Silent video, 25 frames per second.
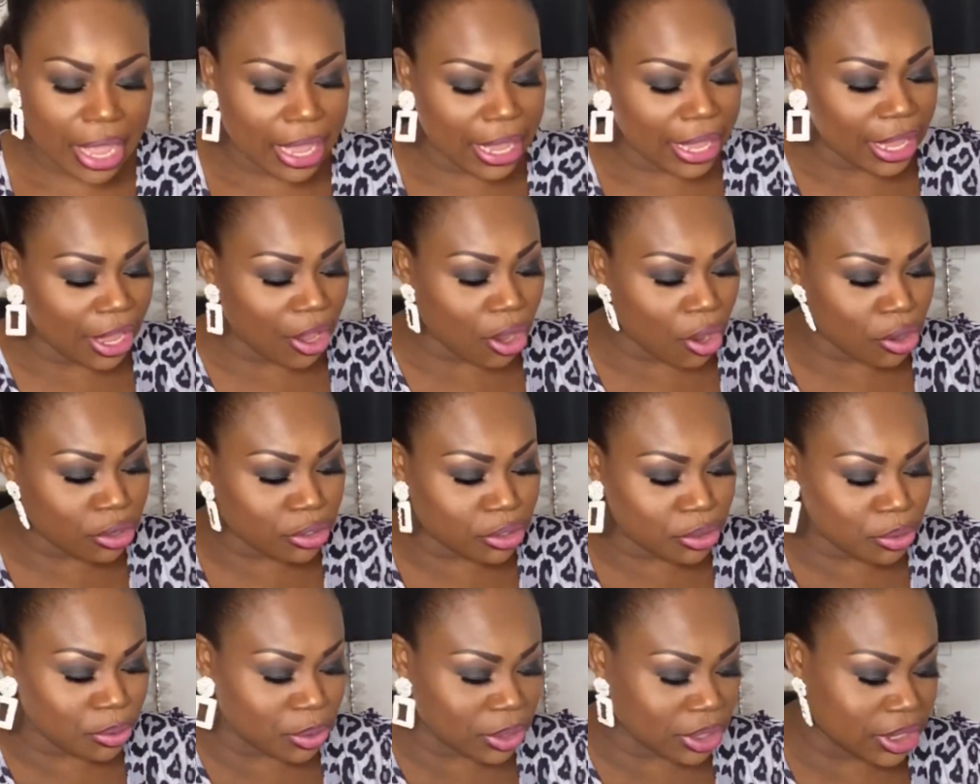Et
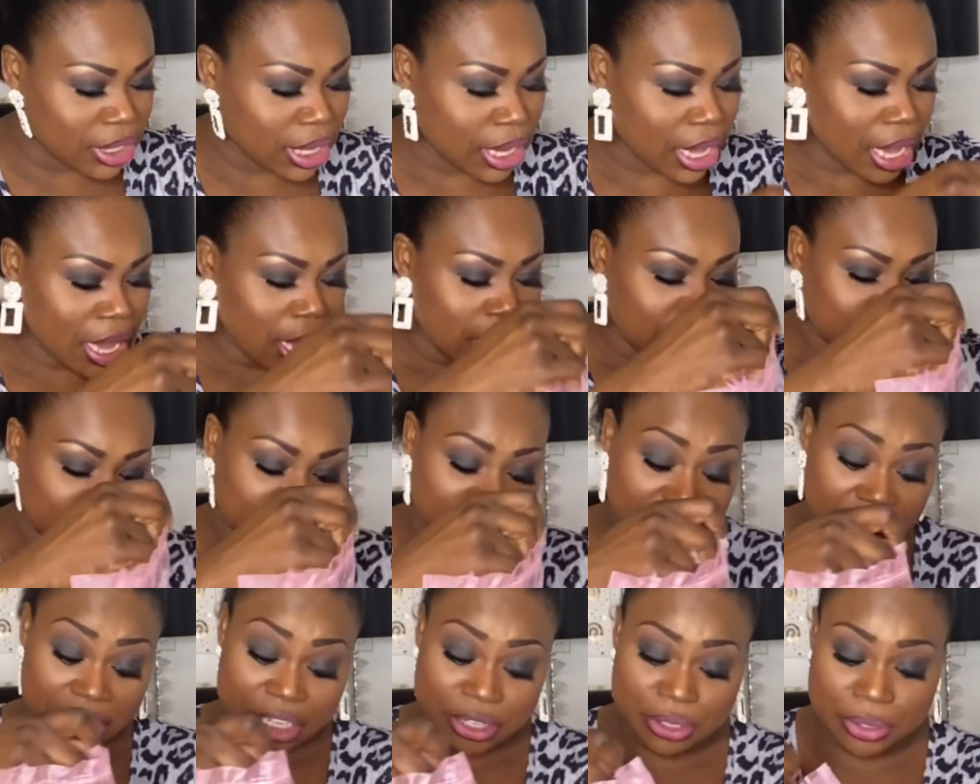ensuite,
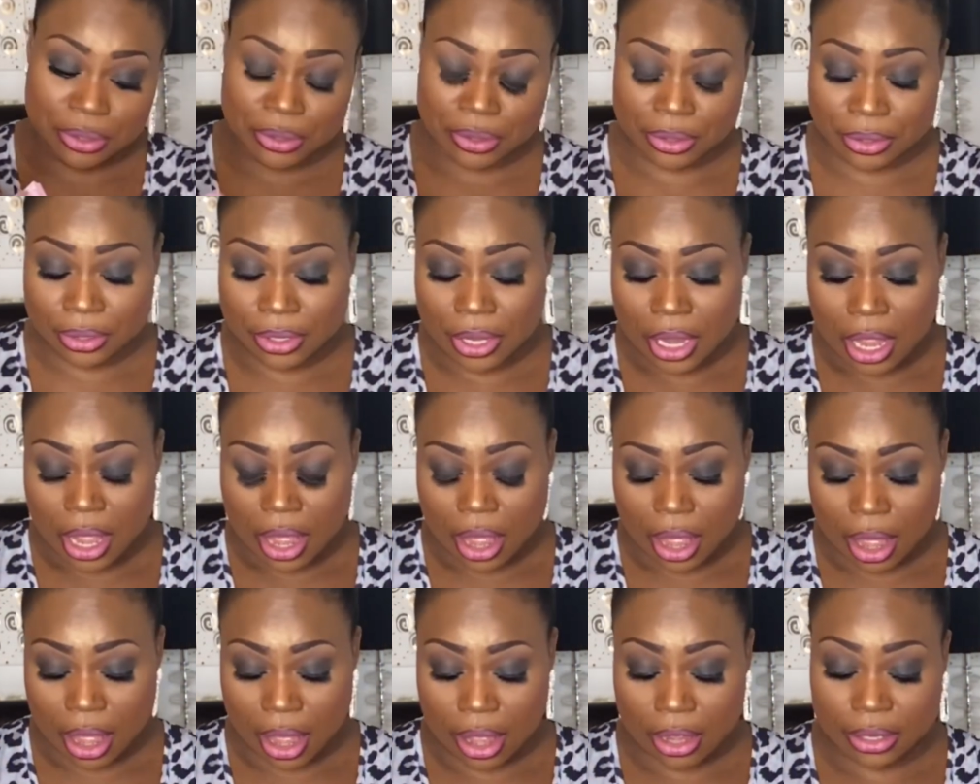j'ai reçu
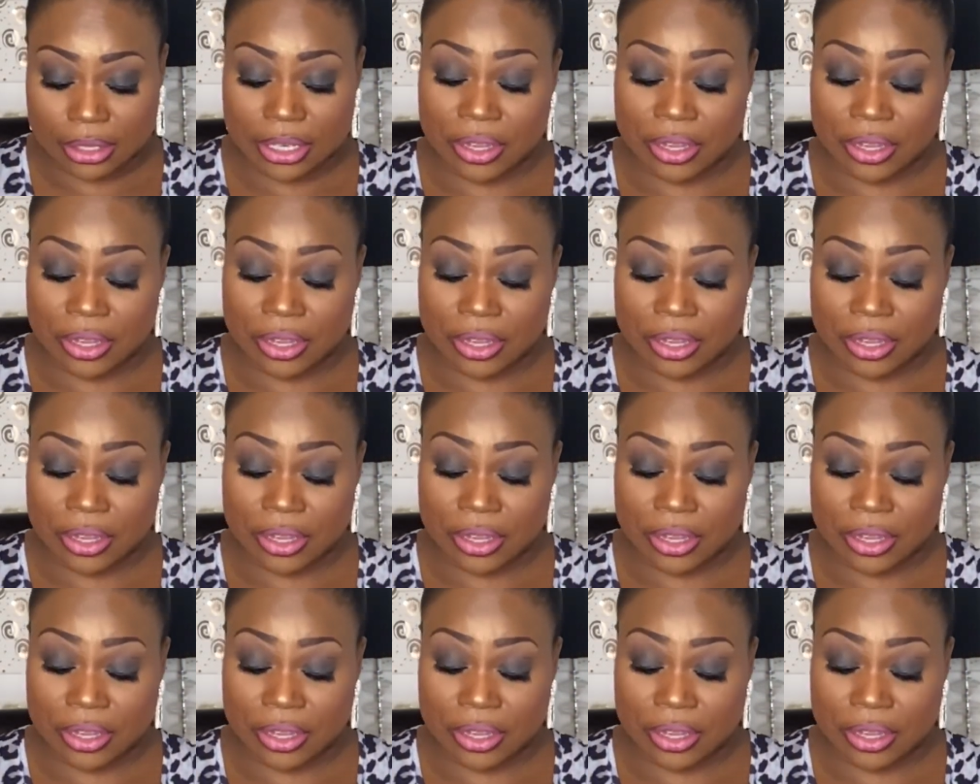euh,